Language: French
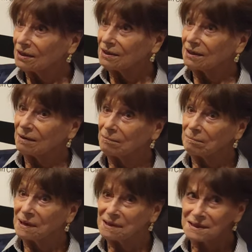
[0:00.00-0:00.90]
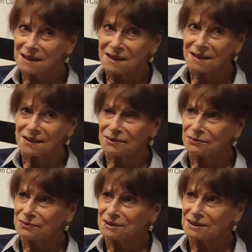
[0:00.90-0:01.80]
et la manière
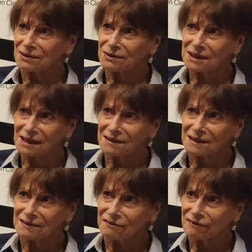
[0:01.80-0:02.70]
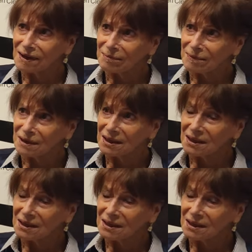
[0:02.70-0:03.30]
dont il regarde les femmes,